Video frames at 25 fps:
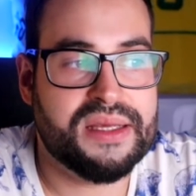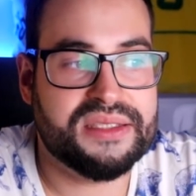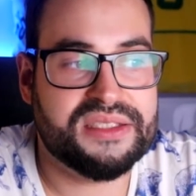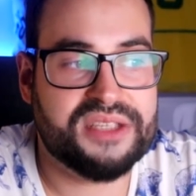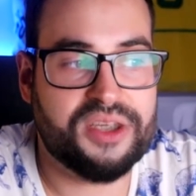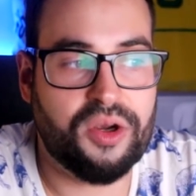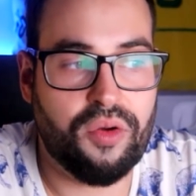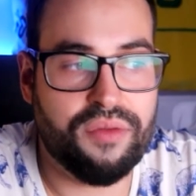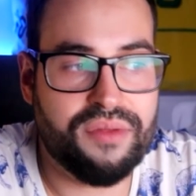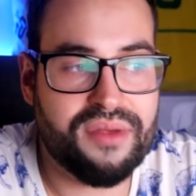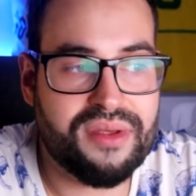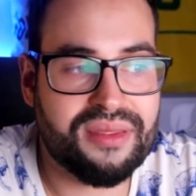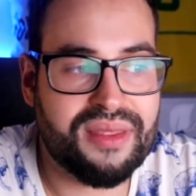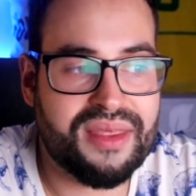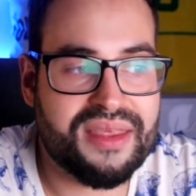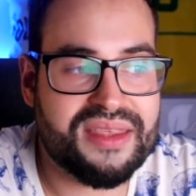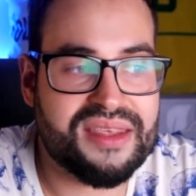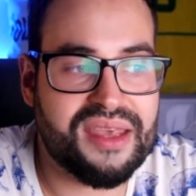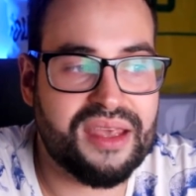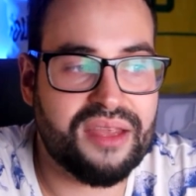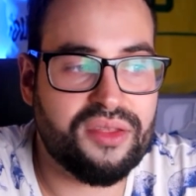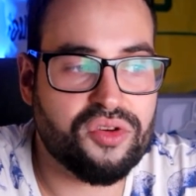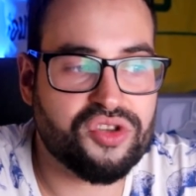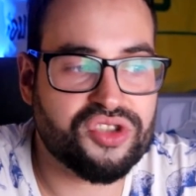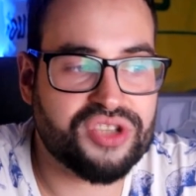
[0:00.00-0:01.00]
Según
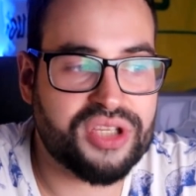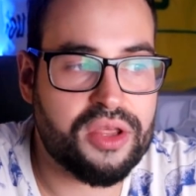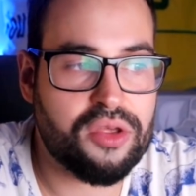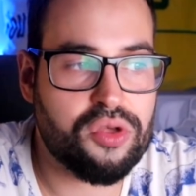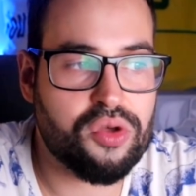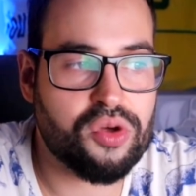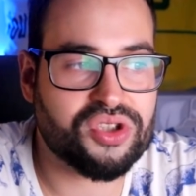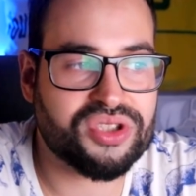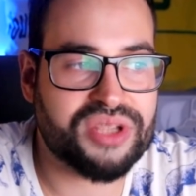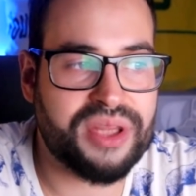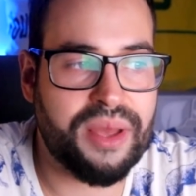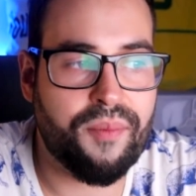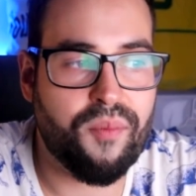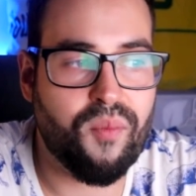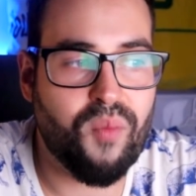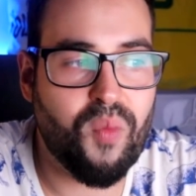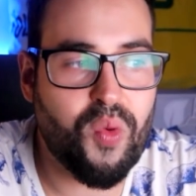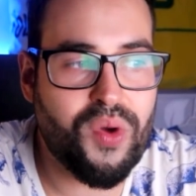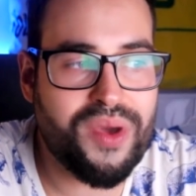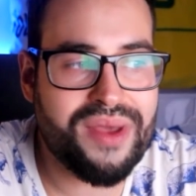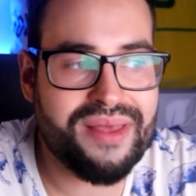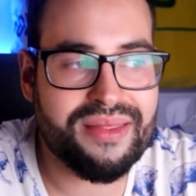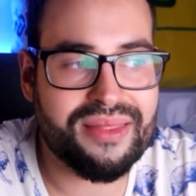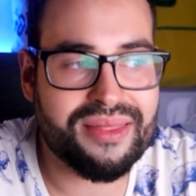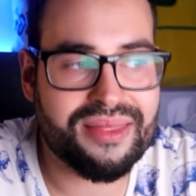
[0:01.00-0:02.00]
dicen, Jadon Sancho está
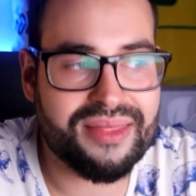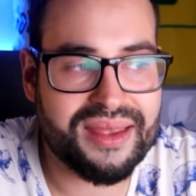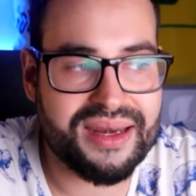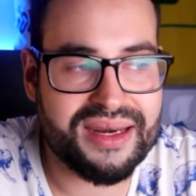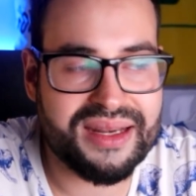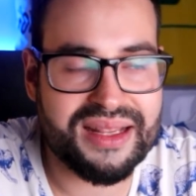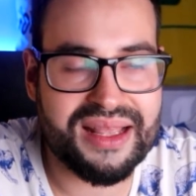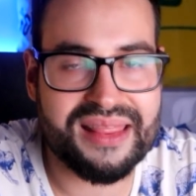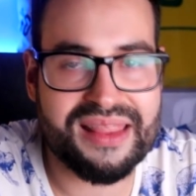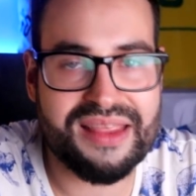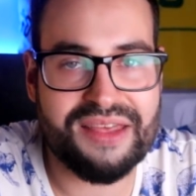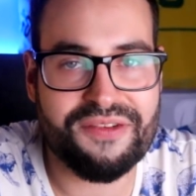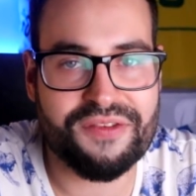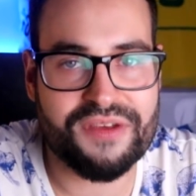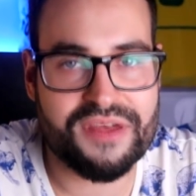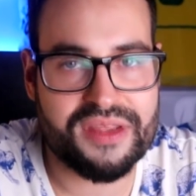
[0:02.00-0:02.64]
muy cerca de